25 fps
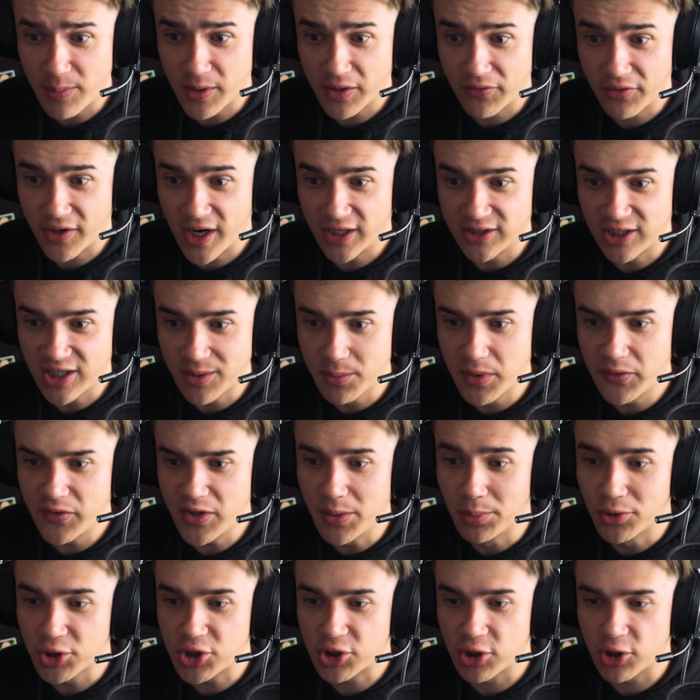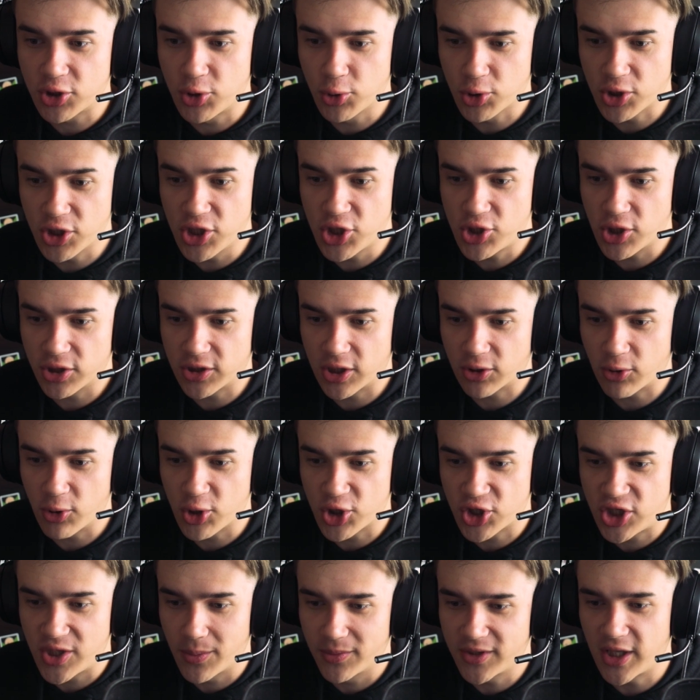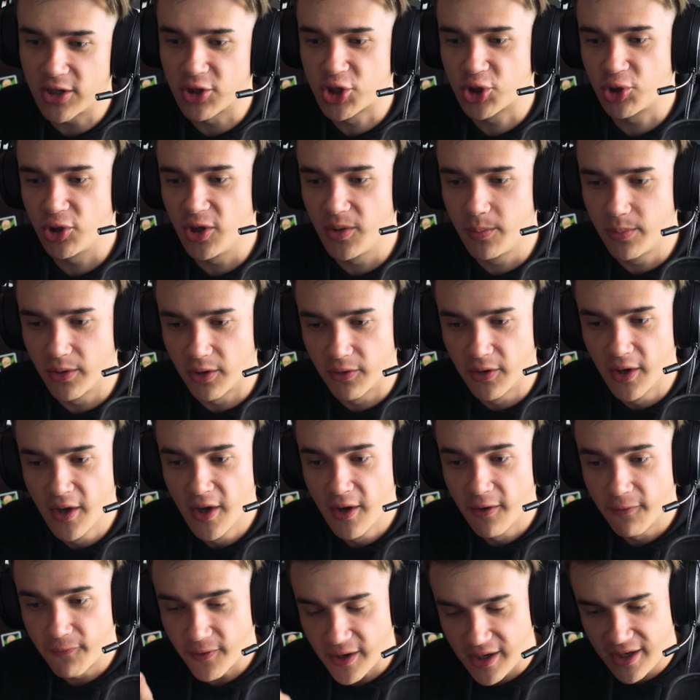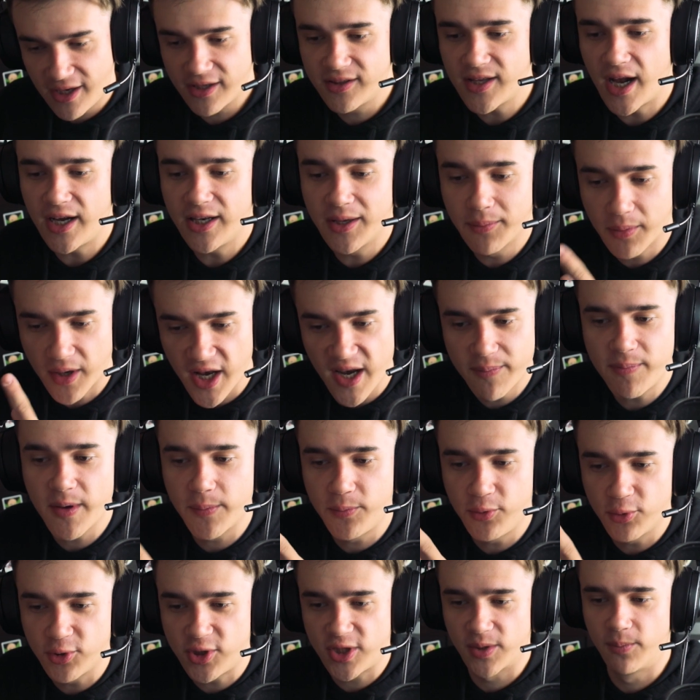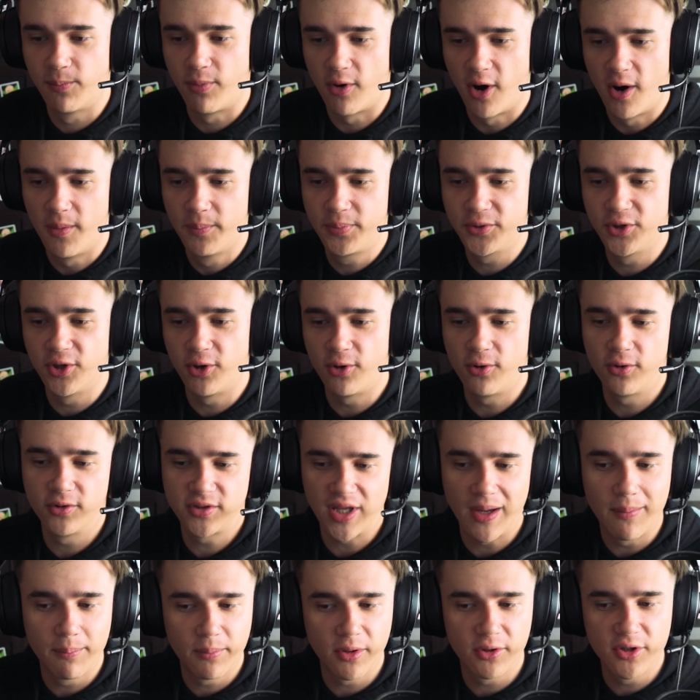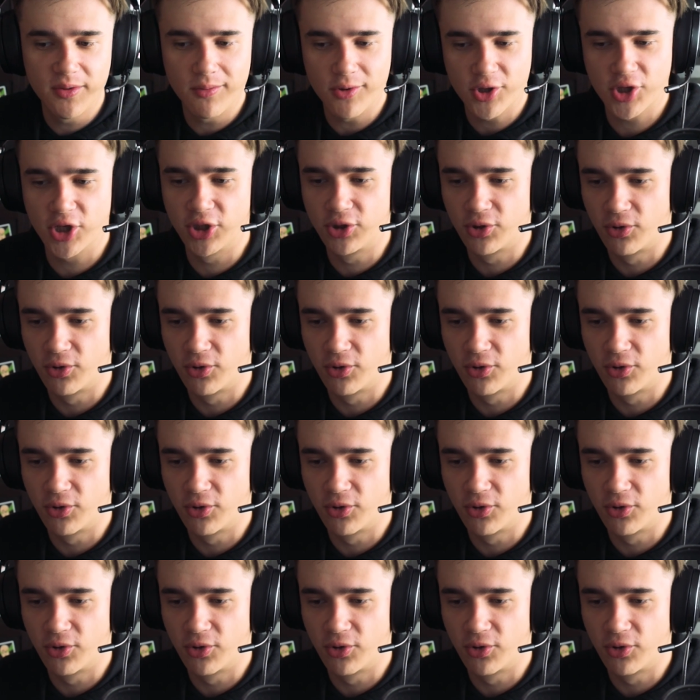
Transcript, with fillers: первый кадр, и мы видим то, что Ксюша несет такой же чемодан, что и был в оригинальном клипе Beauty Bomb, но там был немножко